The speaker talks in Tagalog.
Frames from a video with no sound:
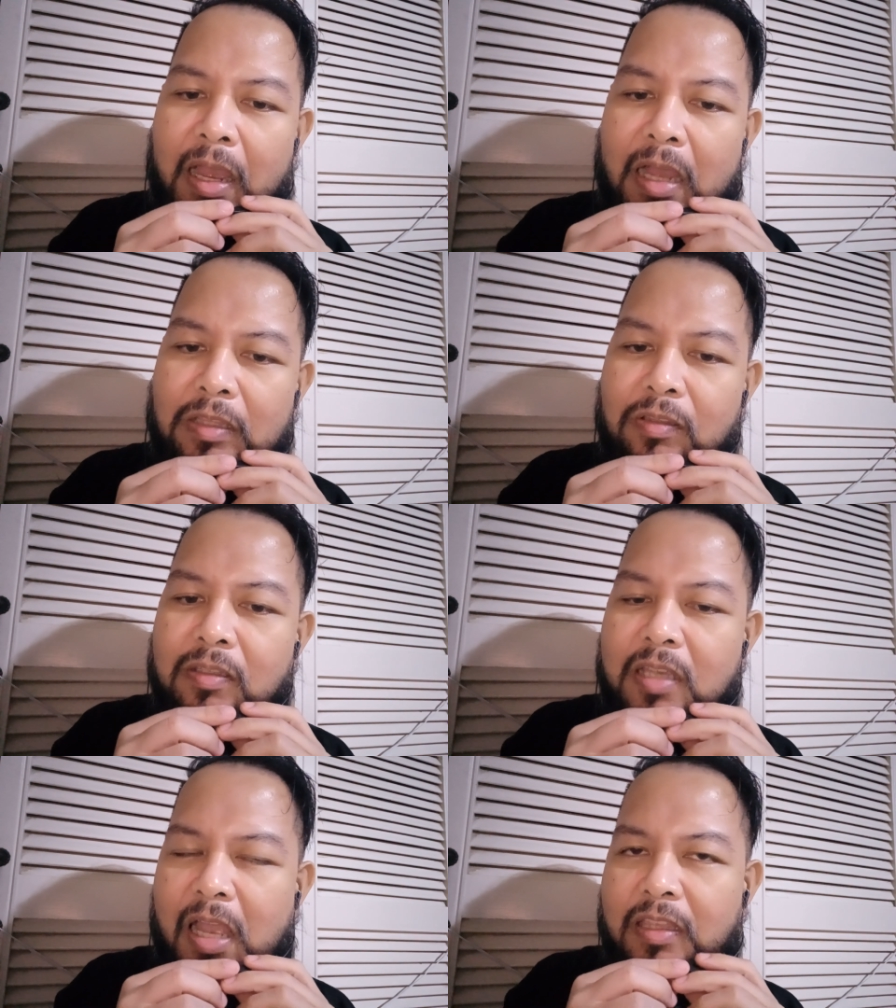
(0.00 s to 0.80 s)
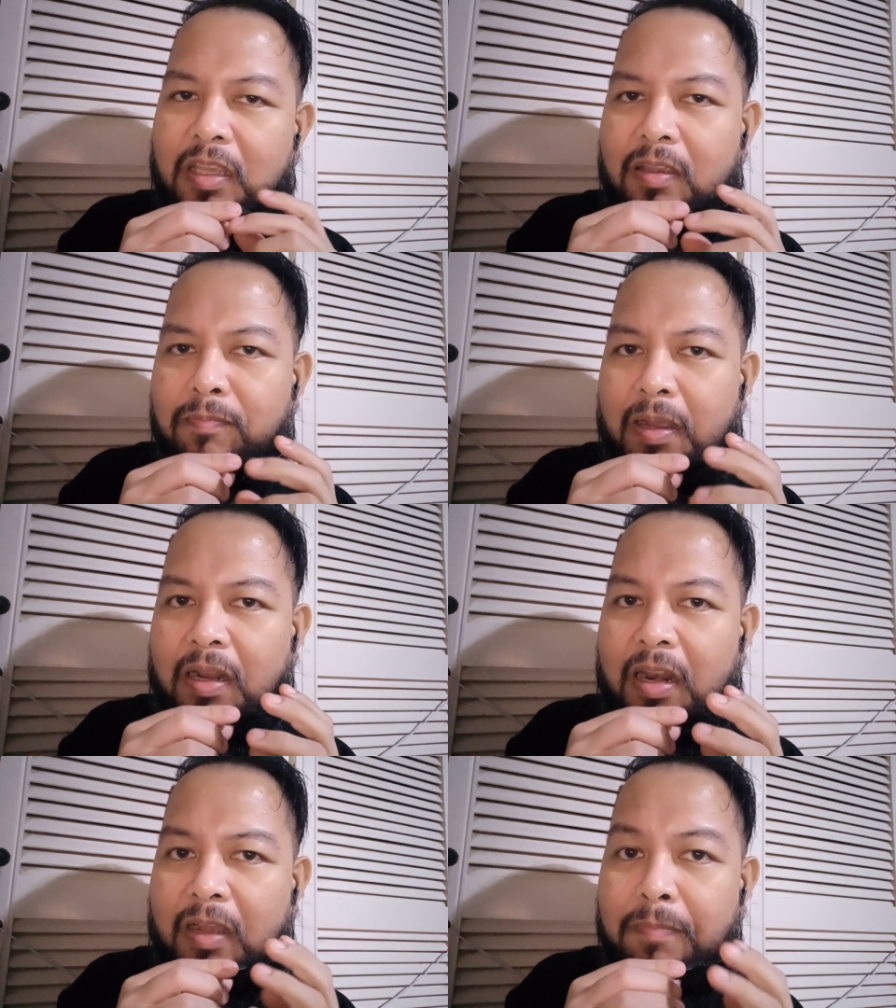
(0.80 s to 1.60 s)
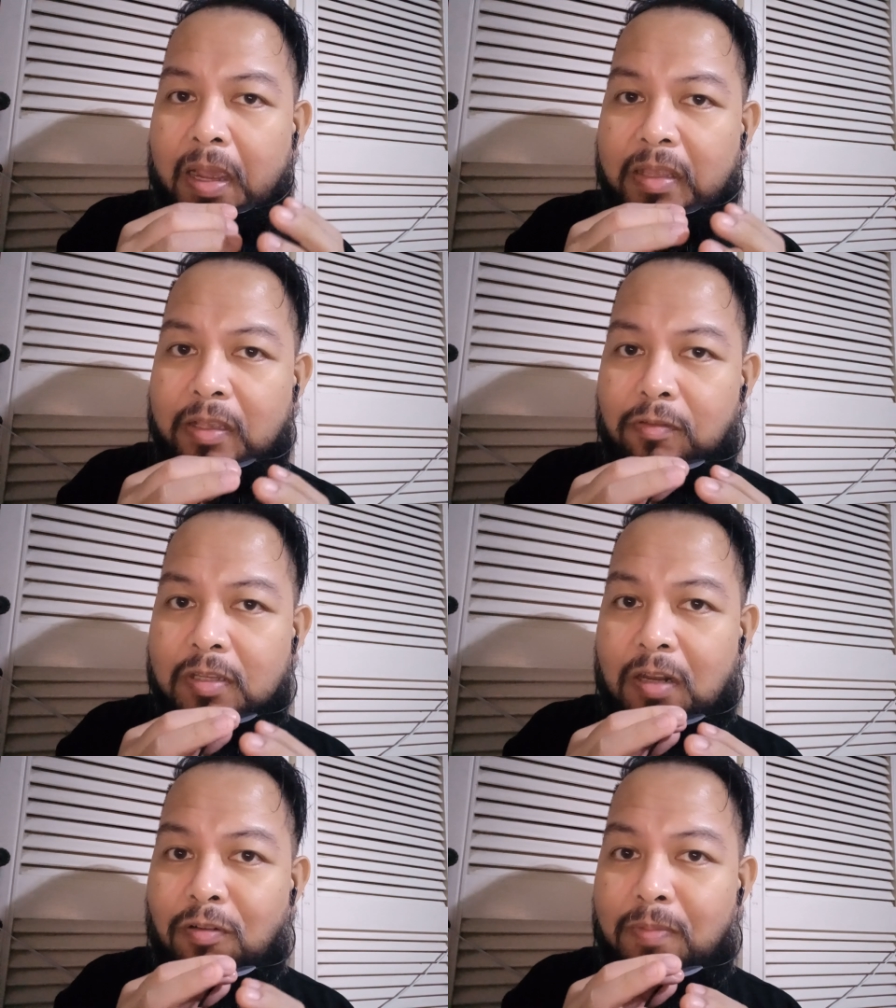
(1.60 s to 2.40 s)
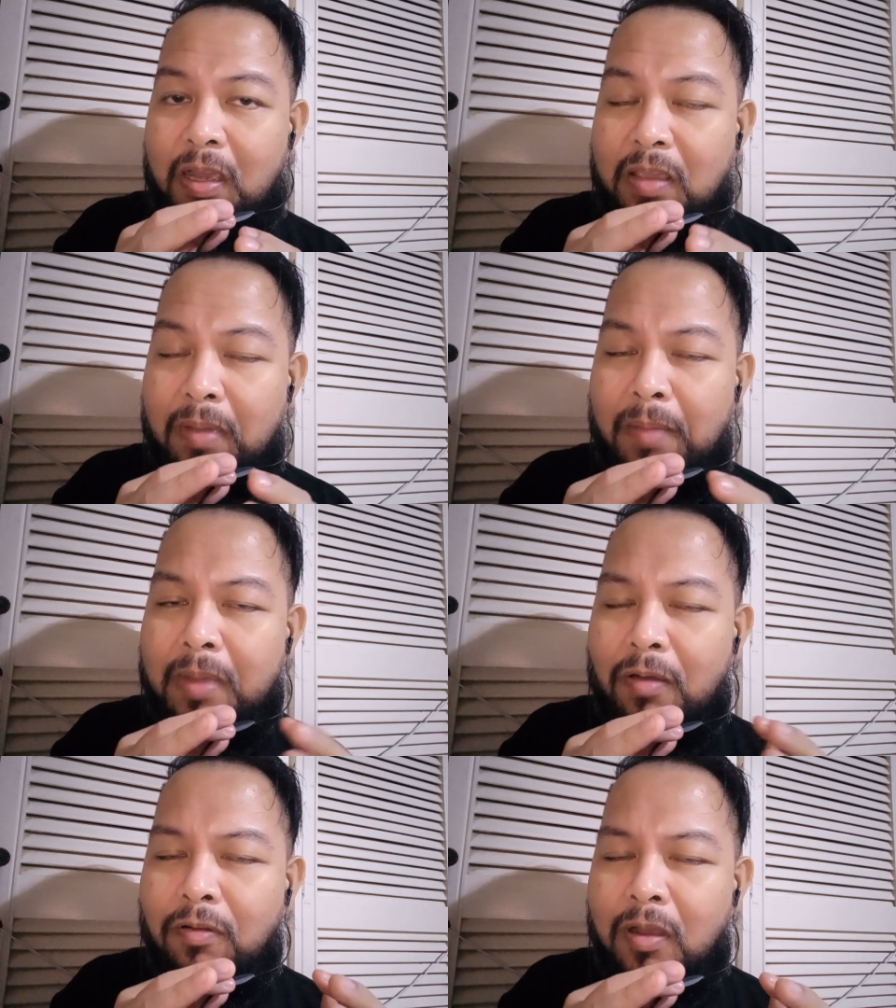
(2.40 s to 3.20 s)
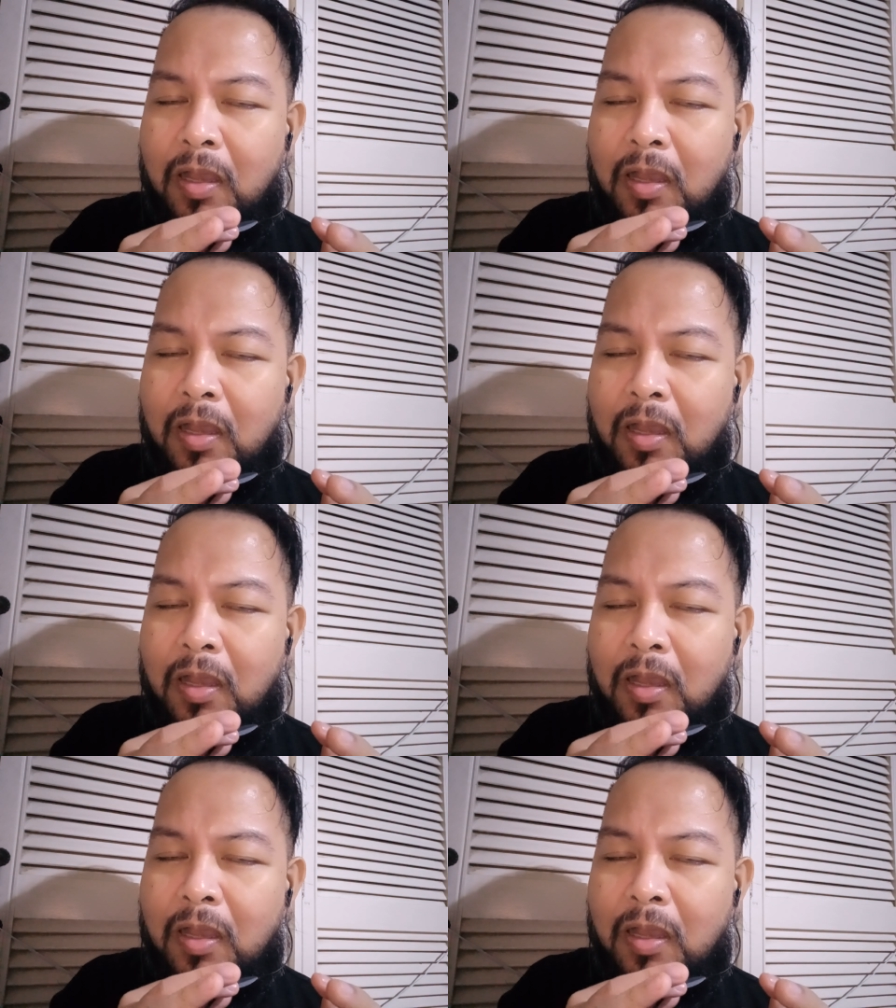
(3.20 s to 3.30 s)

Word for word: at sa ating paglalakbay dito sa lupang ibabaw